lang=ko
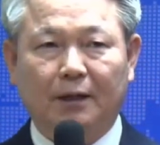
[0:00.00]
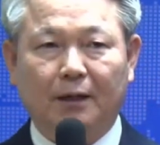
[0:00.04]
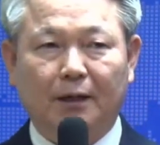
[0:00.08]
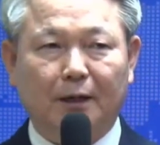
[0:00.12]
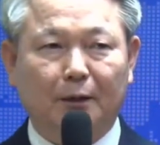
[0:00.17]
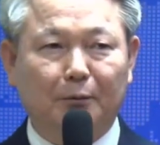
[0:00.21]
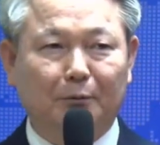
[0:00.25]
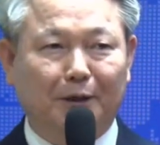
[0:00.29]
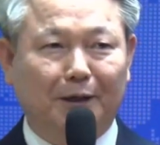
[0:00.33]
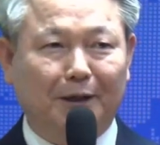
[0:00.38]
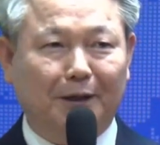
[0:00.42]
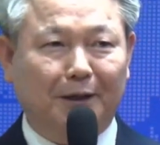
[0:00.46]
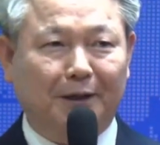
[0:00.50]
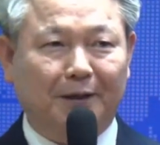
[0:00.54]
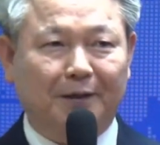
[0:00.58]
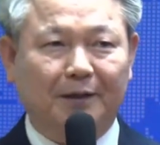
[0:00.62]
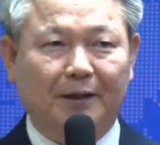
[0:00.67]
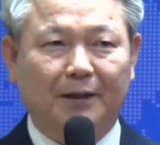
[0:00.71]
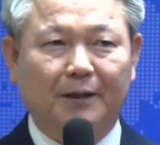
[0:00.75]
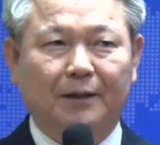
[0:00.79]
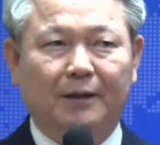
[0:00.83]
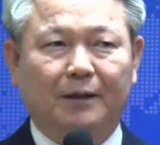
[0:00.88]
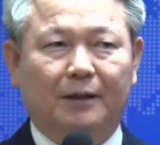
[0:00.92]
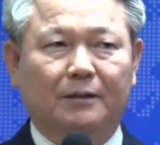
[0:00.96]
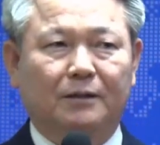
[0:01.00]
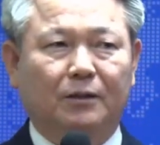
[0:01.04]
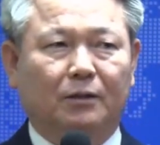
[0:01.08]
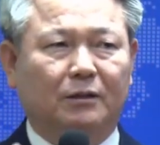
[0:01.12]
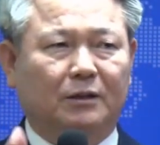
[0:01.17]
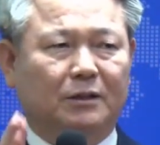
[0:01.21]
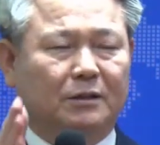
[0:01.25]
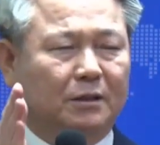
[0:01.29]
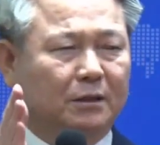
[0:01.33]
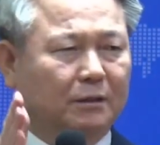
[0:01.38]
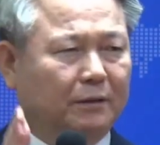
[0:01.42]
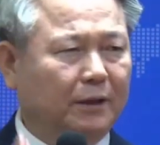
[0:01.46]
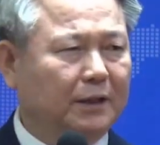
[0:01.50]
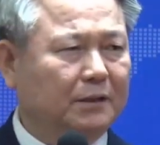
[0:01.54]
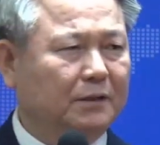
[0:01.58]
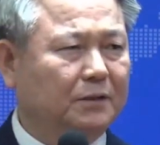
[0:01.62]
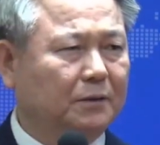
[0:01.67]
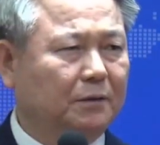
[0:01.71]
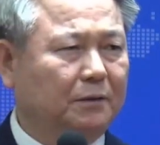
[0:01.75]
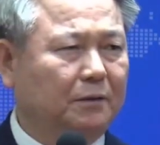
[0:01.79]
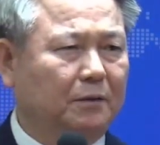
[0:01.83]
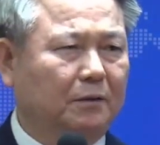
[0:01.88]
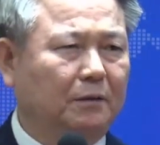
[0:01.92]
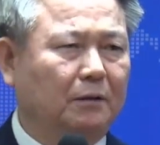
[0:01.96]
아멘. 그래서,
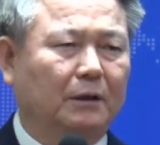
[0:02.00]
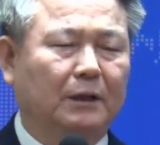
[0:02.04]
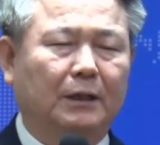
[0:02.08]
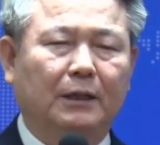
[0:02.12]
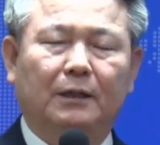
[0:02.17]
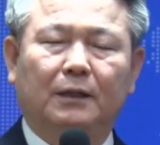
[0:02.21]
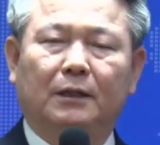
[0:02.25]
그래서